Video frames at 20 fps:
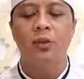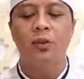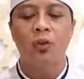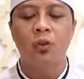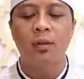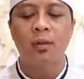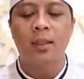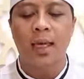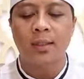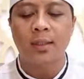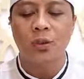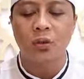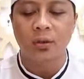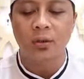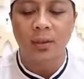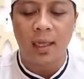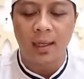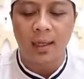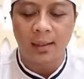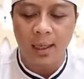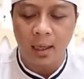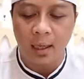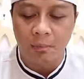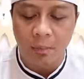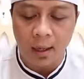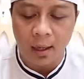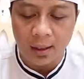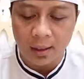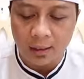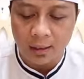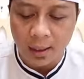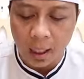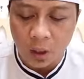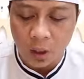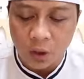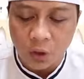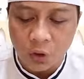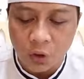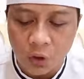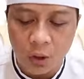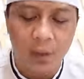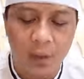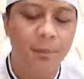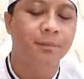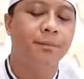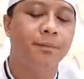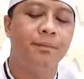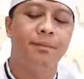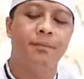sunnah-sunnah na baginda Rasul